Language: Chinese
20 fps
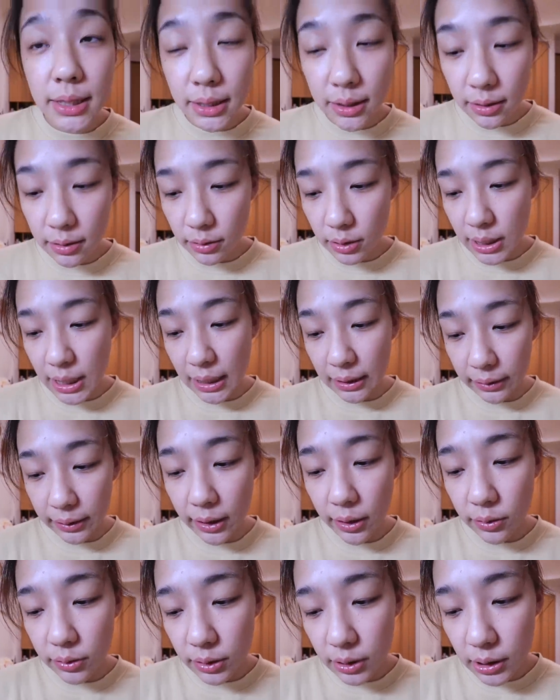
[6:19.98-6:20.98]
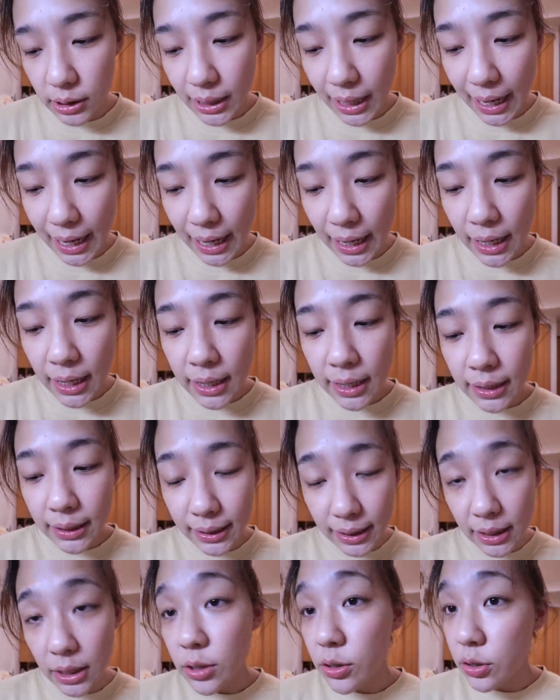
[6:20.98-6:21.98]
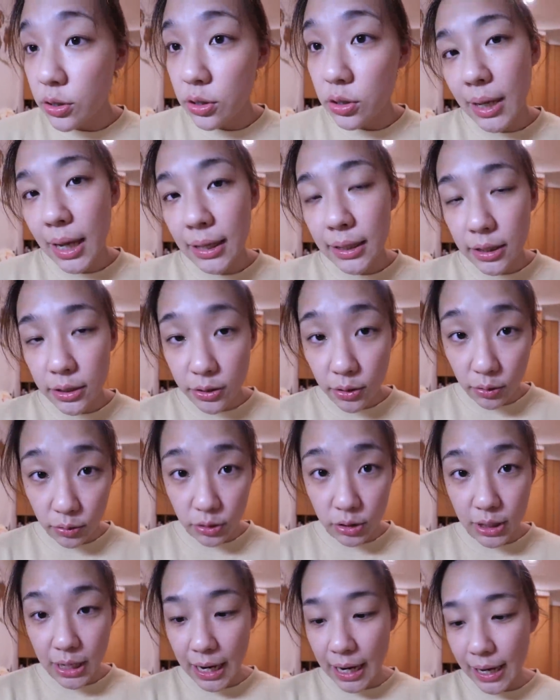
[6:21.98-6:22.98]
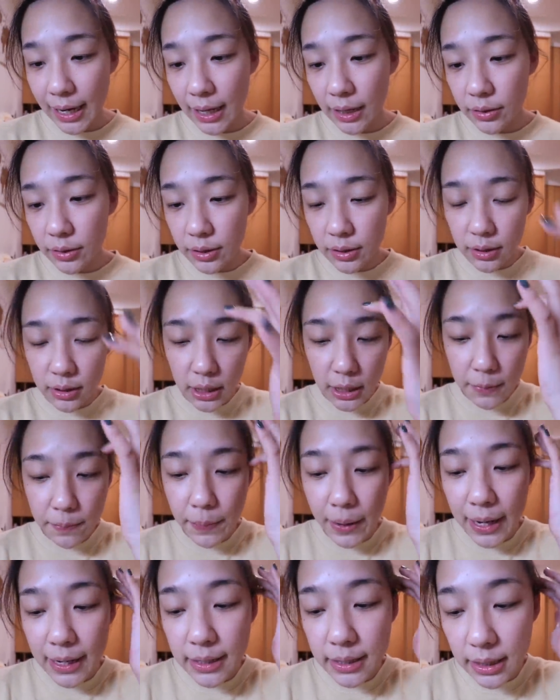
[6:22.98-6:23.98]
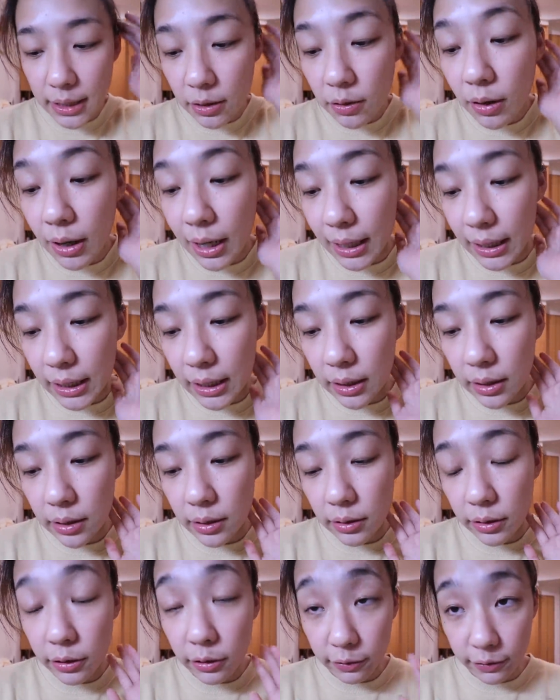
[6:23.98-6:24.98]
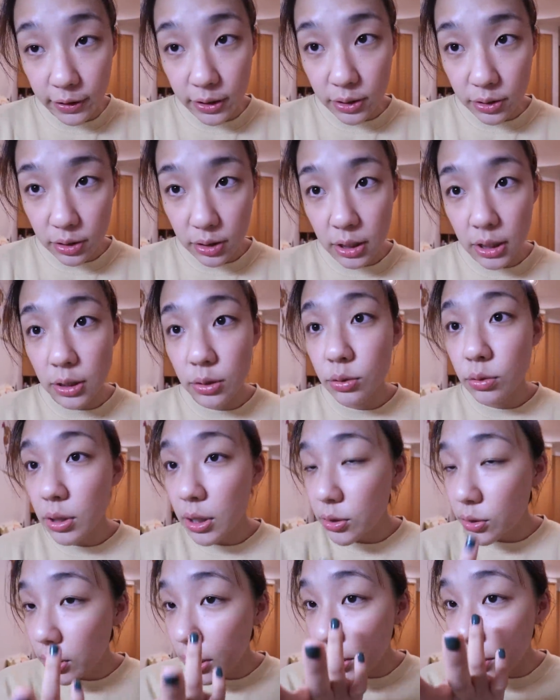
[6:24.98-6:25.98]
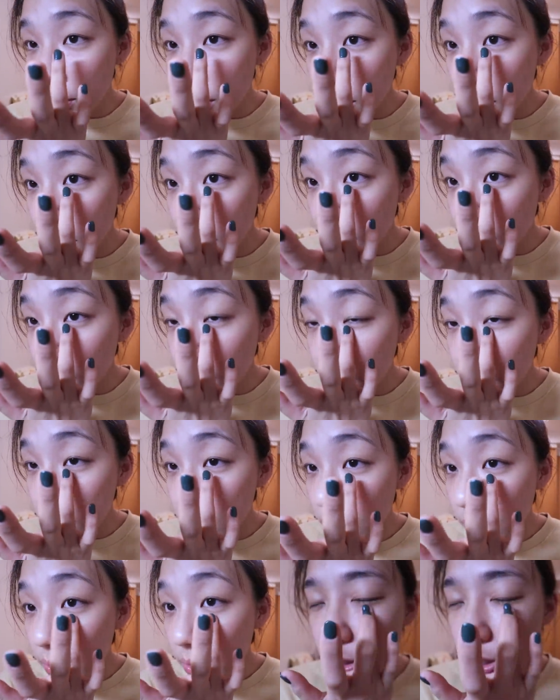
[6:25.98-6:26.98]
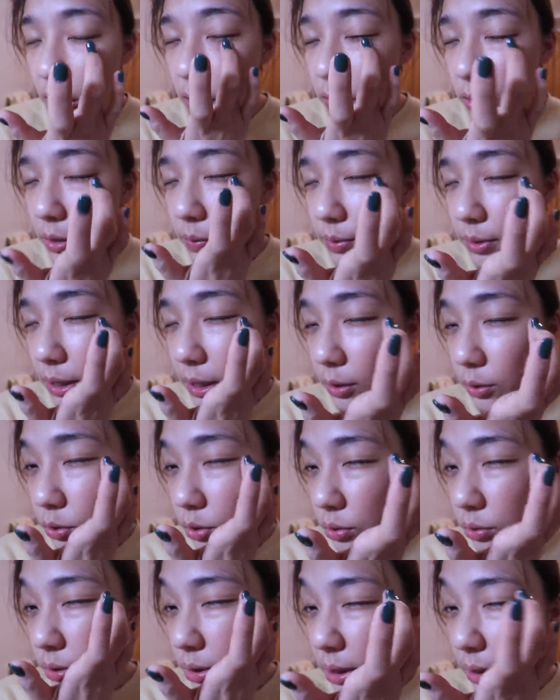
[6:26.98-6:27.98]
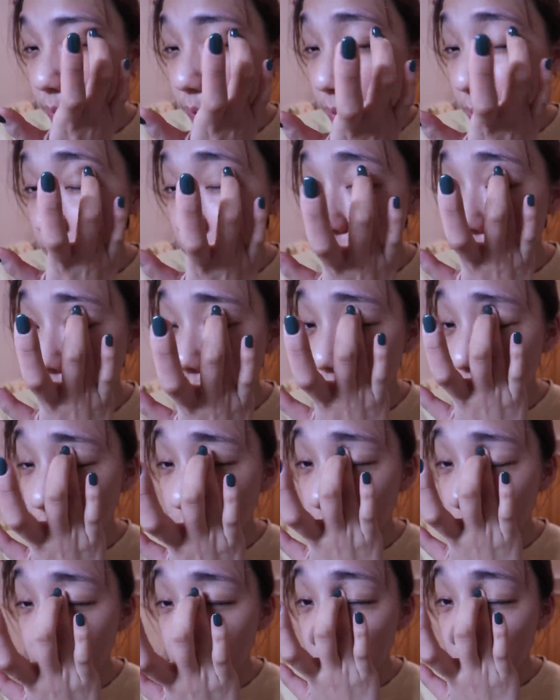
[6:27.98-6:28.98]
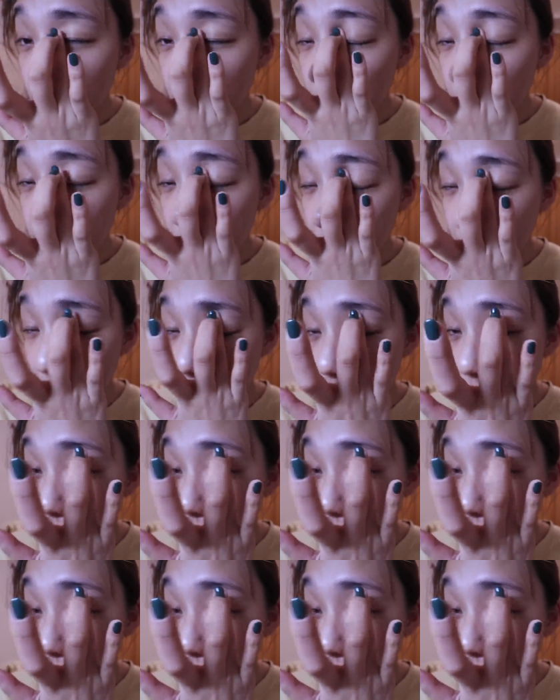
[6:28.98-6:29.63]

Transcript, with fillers: 这个强调是它低脂，它的油脂含量是一般精华液的六分之一，所以就很适合我这种稍微比较中性偏油的。皮